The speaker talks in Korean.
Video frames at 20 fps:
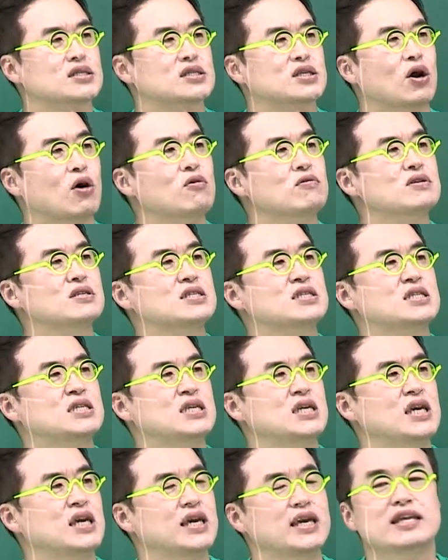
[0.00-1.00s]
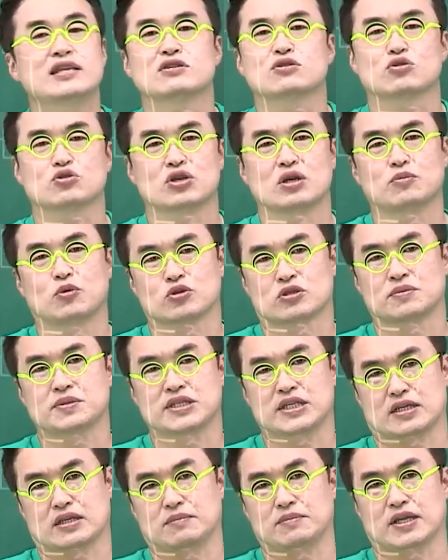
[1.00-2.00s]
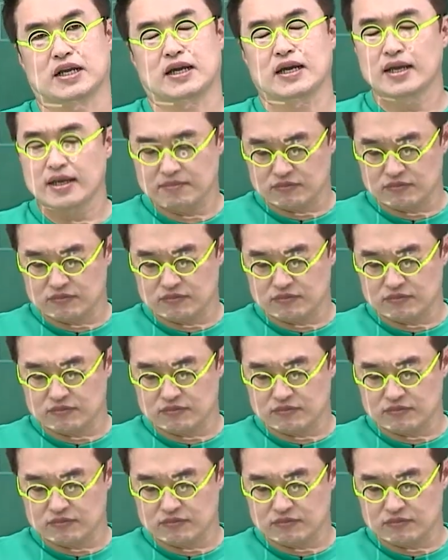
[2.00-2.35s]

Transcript: 정치인으로서의 모습이 시작됩니다.